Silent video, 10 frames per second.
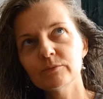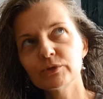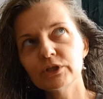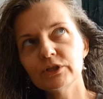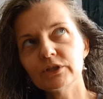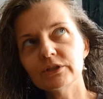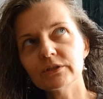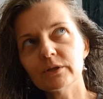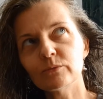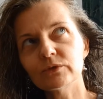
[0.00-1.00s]
Przyjrzyj się
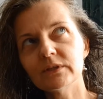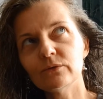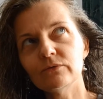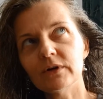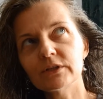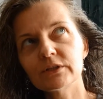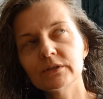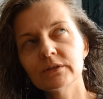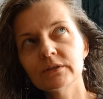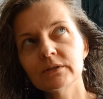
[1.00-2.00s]
temu, zauważ.
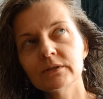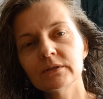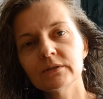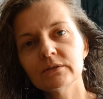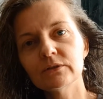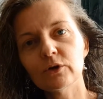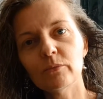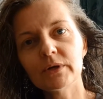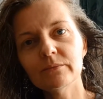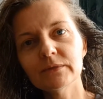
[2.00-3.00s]

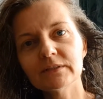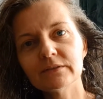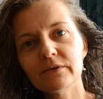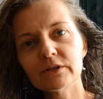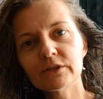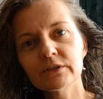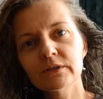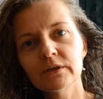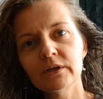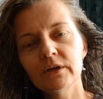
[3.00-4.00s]
Dobrem nazywasz
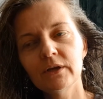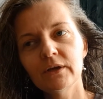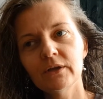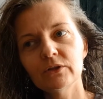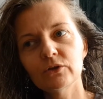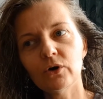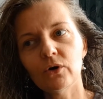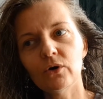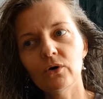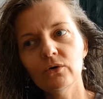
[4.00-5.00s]

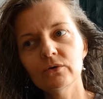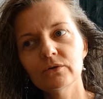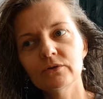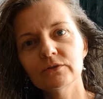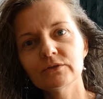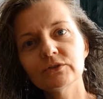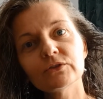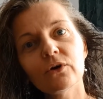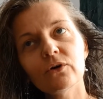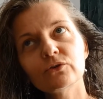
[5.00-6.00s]
to,
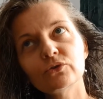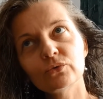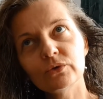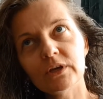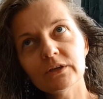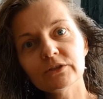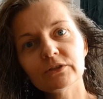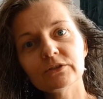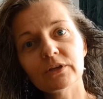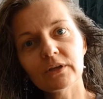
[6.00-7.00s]
co czujesz,
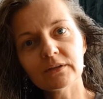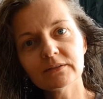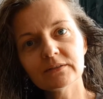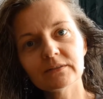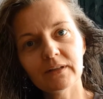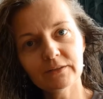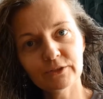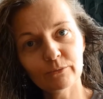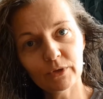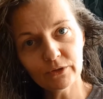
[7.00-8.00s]
że jest dla
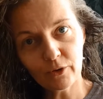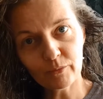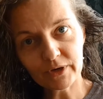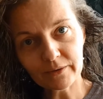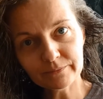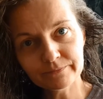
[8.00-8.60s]
ciebie dobre,